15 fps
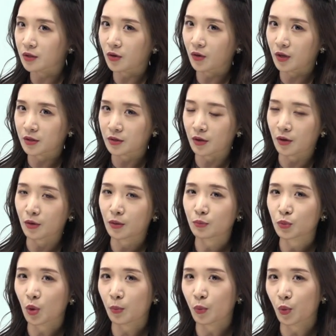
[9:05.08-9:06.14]
들어갔어요. 그럼
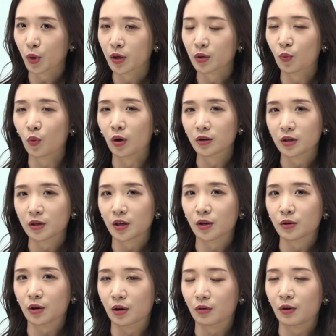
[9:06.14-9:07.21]
the boy는
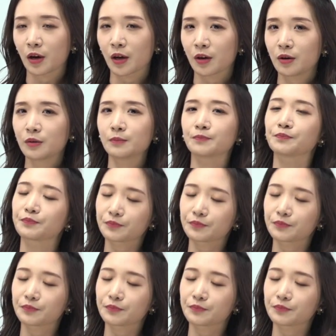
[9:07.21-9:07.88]
원인이에요, 결과예요?